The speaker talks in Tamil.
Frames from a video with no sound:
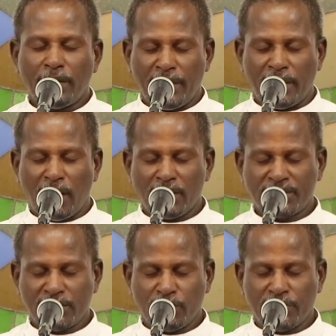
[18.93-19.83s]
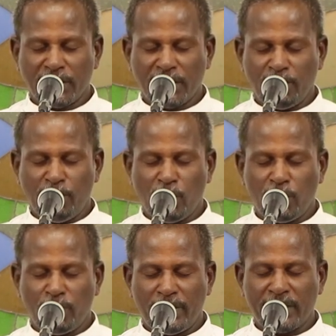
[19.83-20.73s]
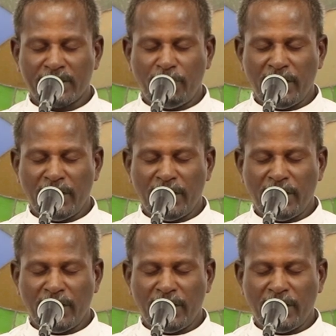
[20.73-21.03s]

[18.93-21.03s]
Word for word: நீர் ஆசீர்வத்து கிருபையோடு வழிநடத்த